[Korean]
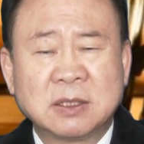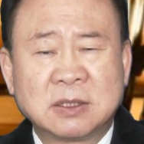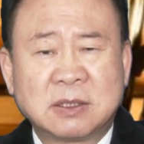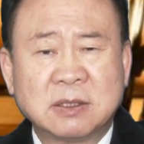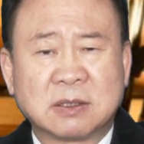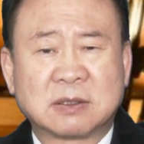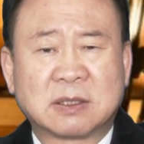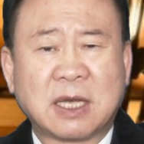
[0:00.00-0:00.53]

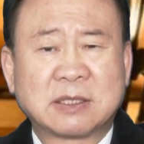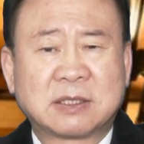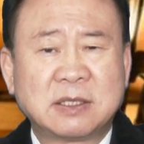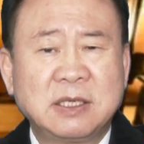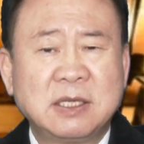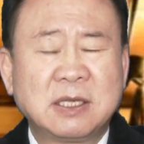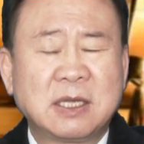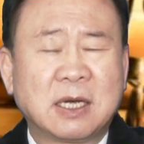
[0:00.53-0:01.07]
즉,
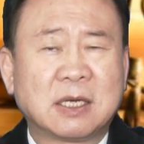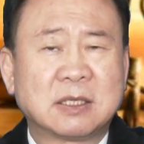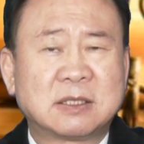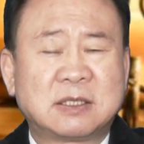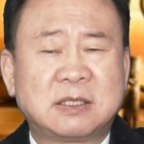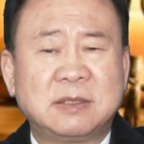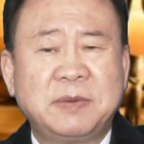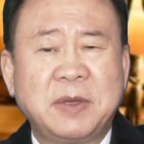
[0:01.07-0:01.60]
다스린다,
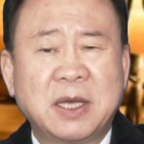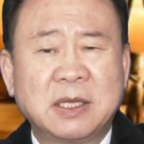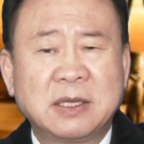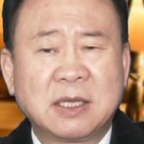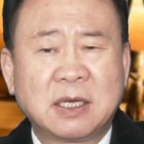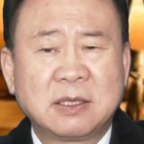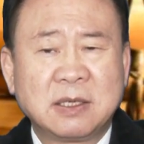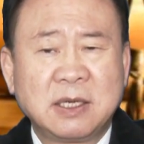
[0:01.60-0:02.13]

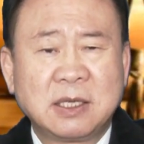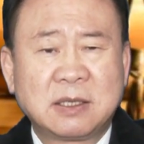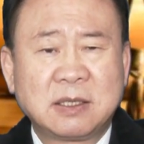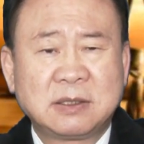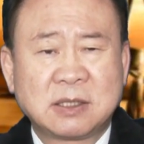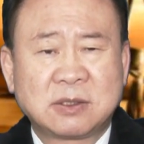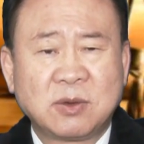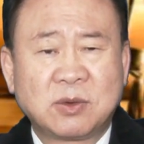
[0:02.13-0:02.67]
지배한다 등의
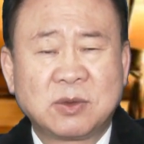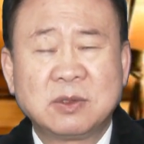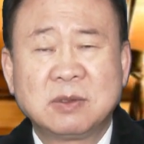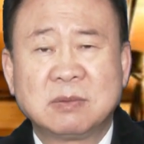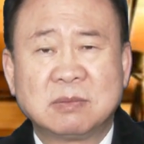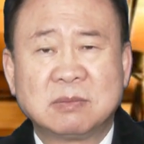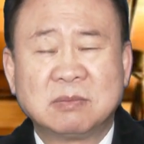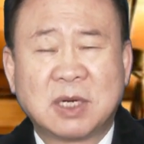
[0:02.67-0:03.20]
뜻에서
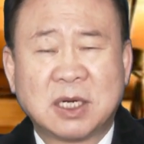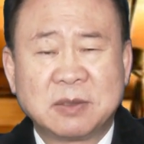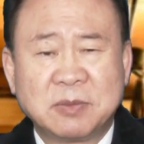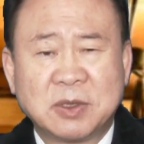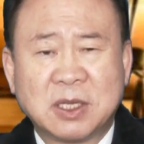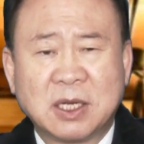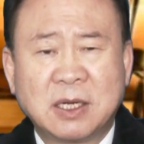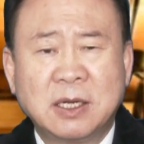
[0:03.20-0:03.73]
오는
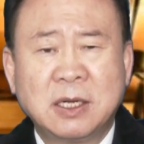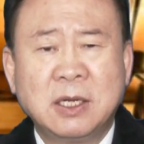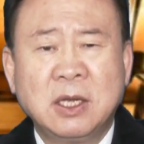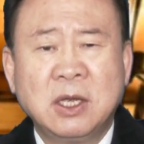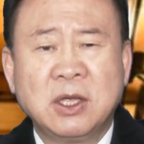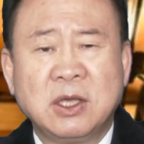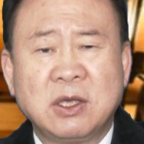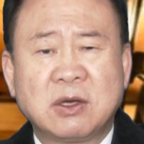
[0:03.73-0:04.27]
말입니다.
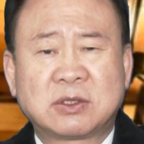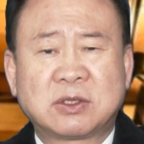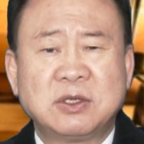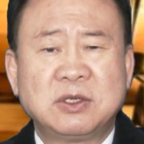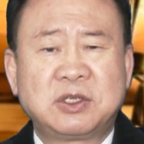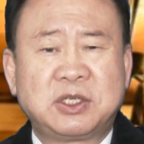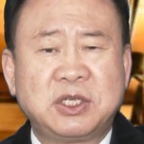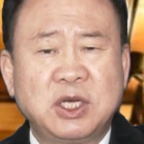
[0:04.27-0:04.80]

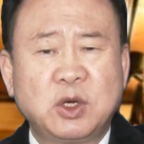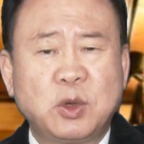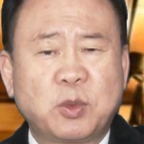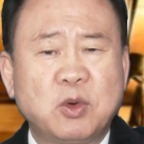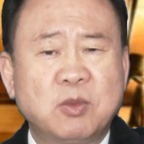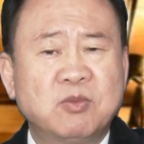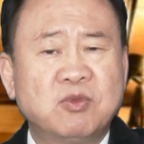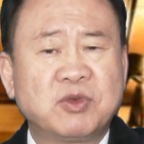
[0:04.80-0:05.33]
이것은
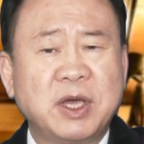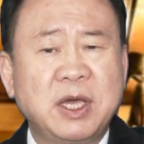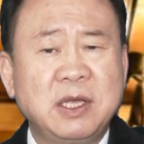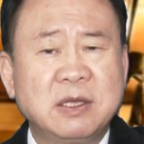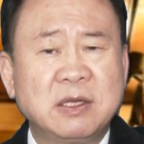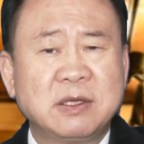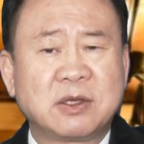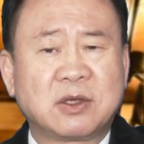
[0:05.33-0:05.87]
지혜롭고 무게
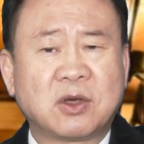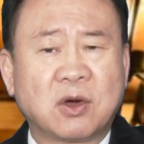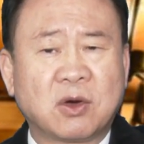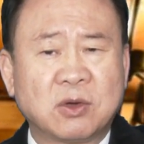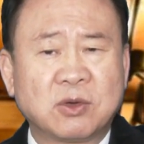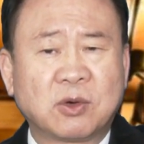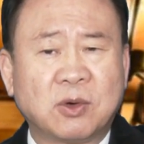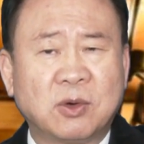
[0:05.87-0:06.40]
있는
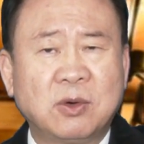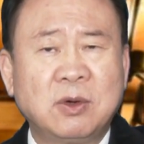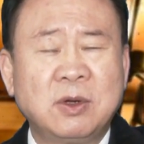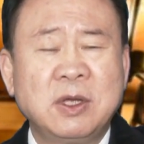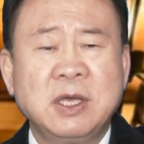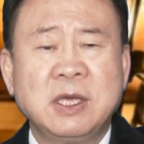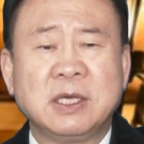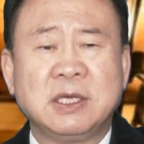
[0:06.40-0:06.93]
격언으로
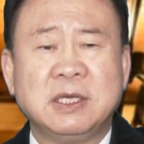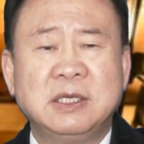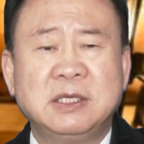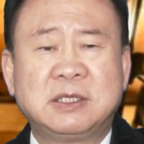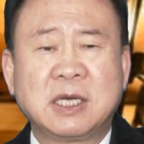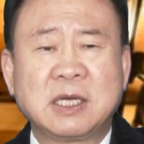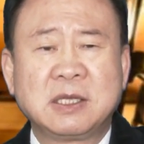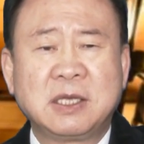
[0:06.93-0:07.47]

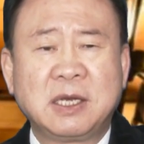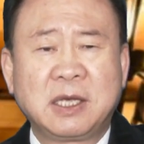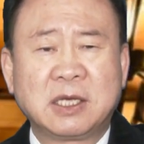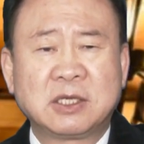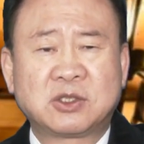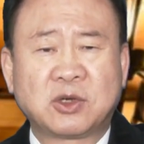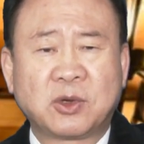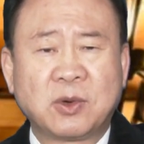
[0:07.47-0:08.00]

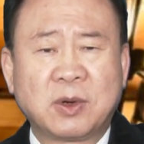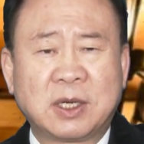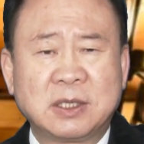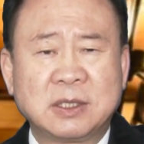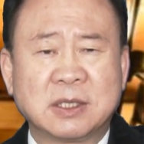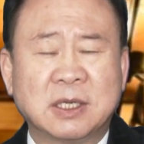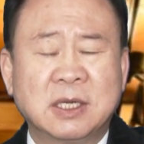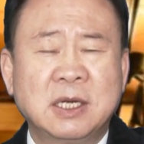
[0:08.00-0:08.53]
인생들에게
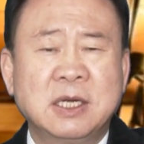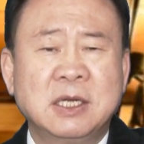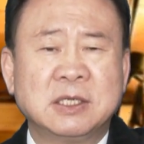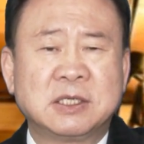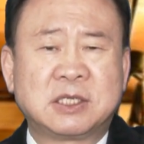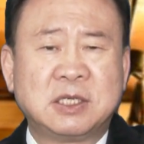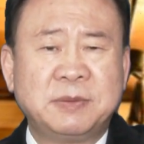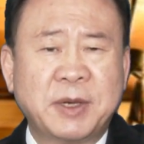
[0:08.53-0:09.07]
적용하는
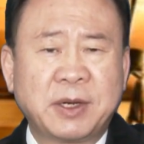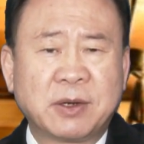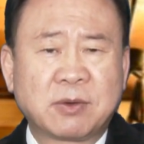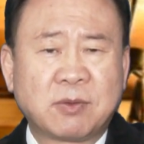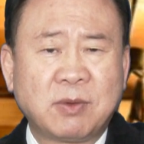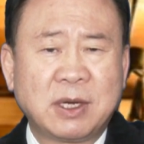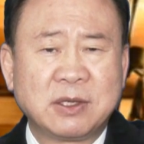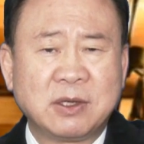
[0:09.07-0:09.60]

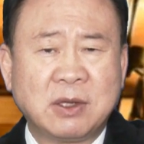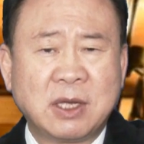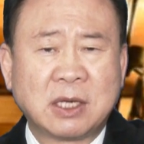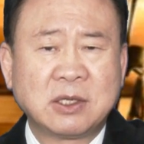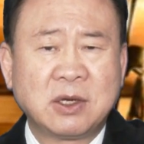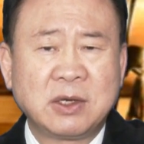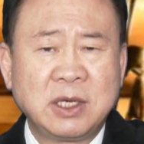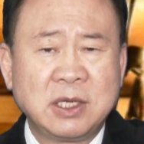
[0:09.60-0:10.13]
지배력과
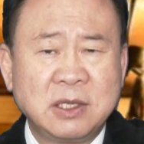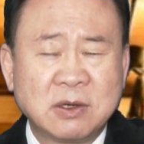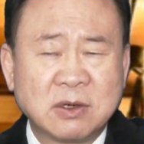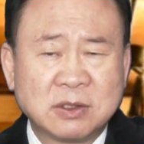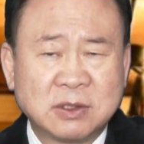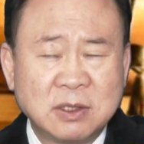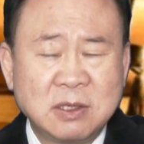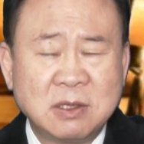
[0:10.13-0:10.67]
영향력이 있는
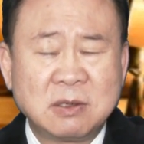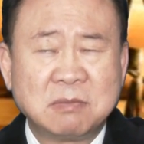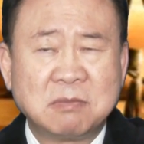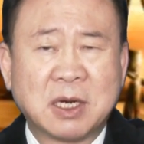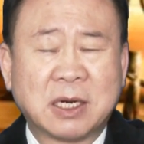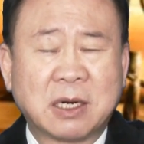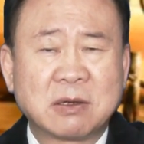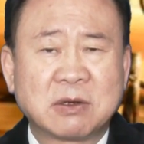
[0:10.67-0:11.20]
것을
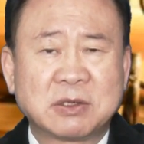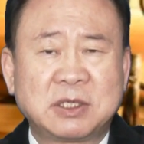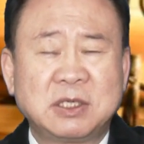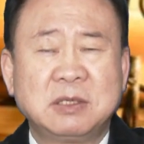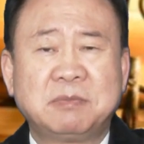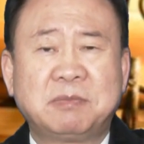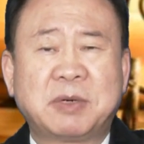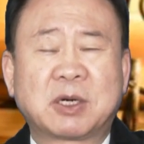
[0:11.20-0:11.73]
말하는
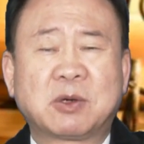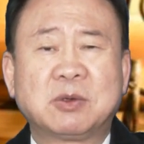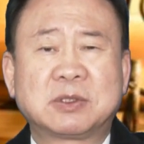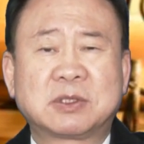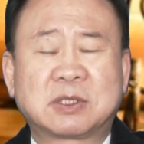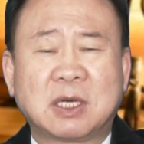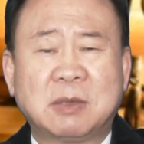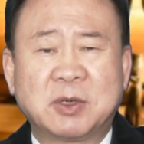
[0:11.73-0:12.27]
것이
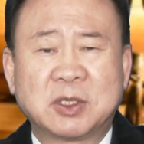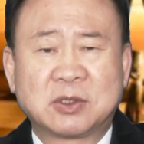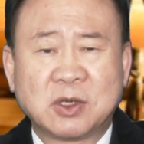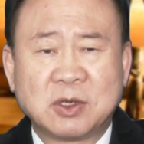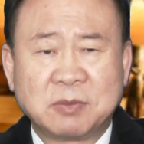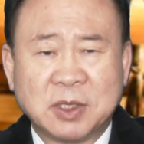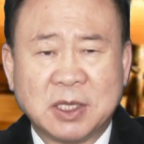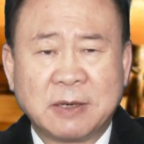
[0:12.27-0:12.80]
바로
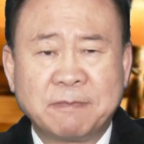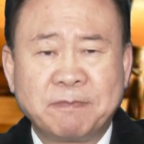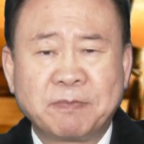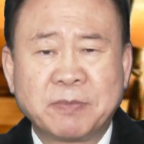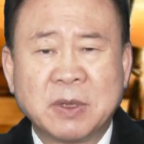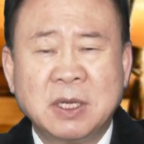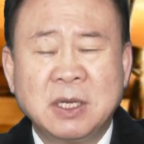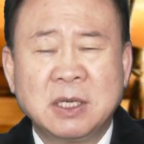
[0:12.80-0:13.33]
자문서입니다.
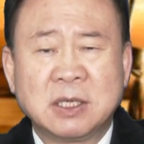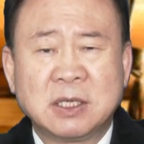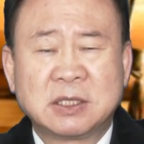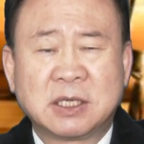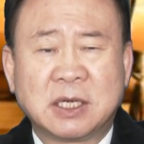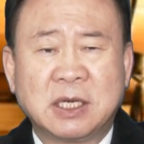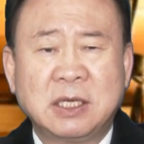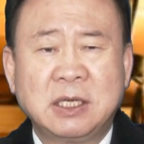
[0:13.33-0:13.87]

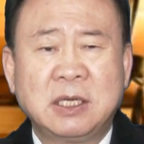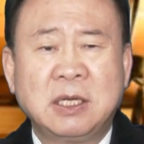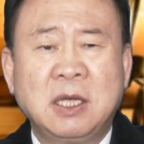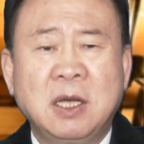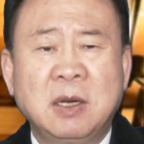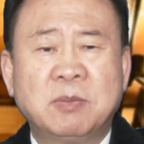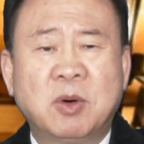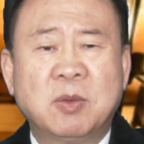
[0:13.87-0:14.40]
이제
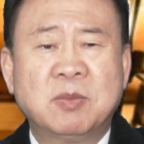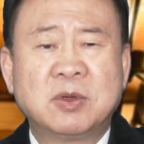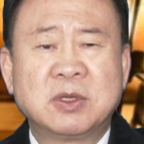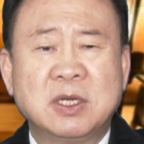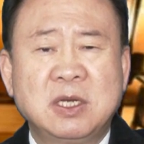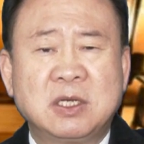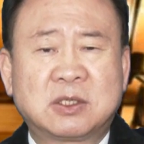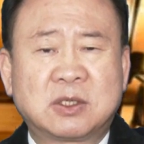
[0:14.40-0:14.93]
본문
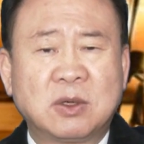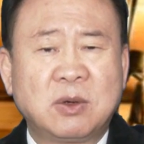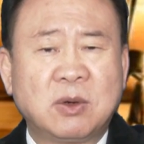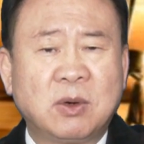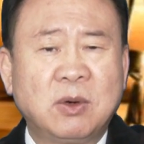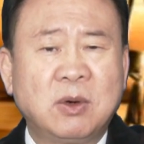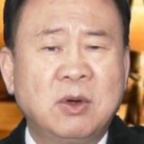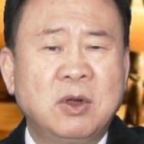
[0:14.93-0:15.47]

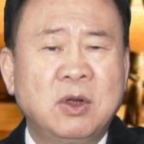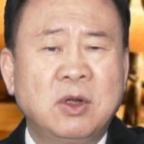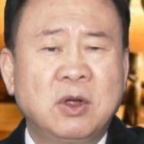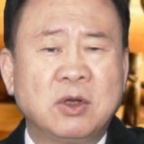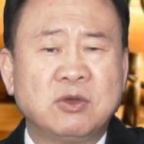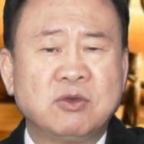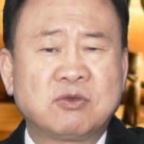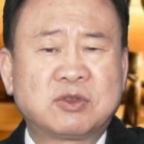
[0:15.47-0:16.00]
1절로
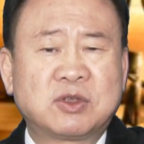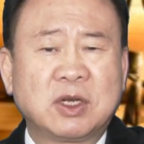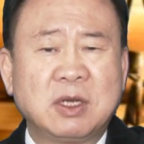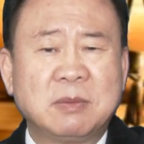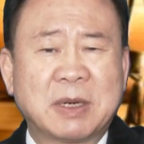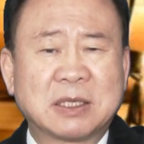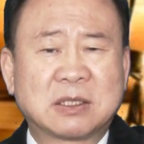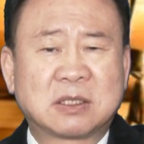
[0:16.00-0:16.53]

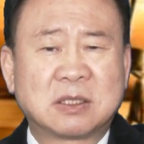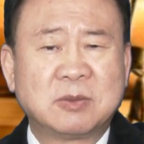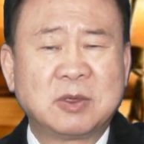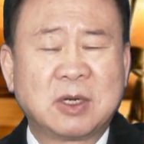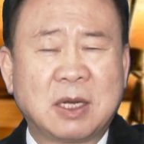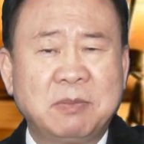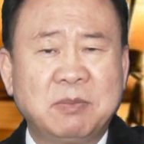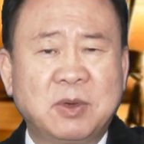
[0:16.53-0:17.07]
6절의
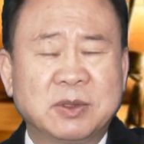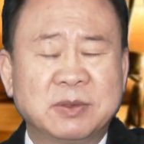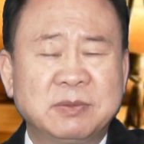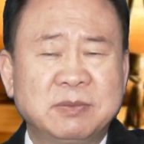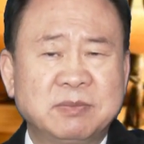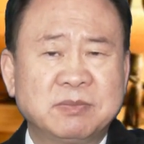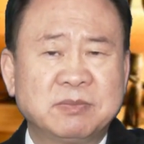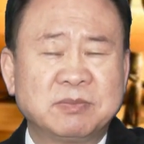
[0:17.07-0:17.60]
말씀을
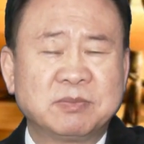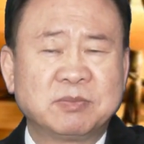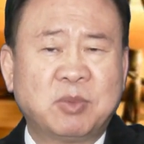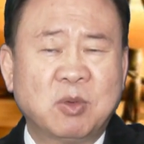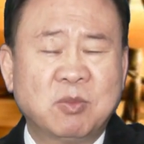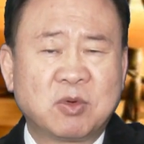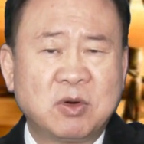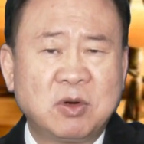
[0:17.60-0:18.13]
한번
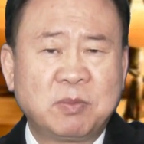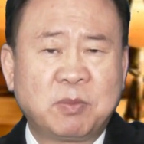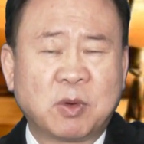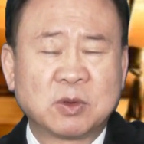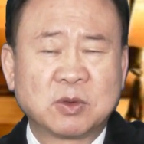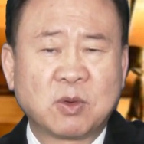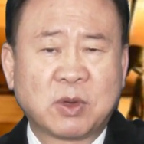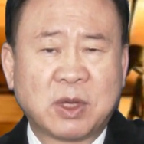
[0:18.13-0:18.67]
본문을
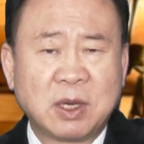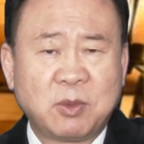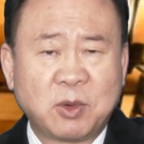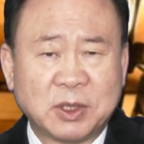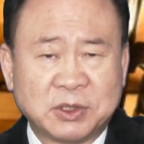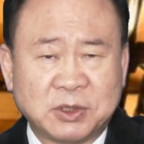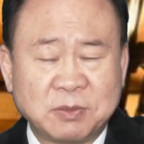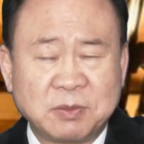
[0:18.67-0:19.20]
봉독해
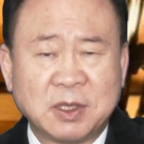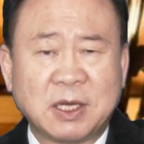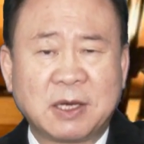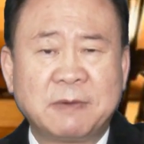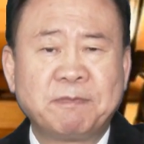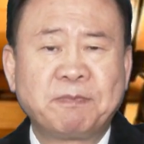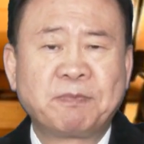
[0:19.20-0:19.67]
보겠습니다.